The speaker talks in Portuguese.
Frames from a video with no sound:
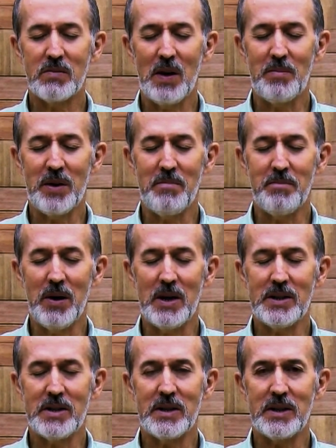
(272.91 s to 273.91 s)
com uma
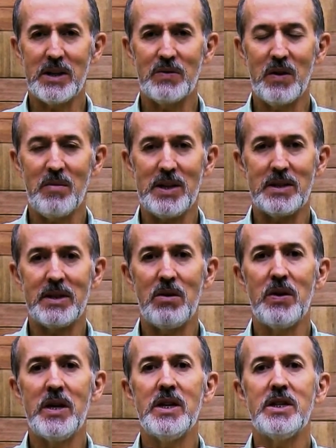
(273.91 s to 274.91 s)
proposta de
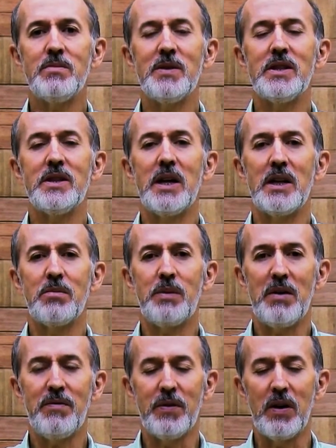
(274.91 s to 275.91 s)
transformação íntima de dentro
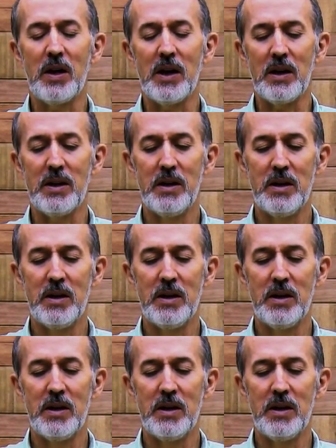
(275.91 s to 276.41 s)
para fora,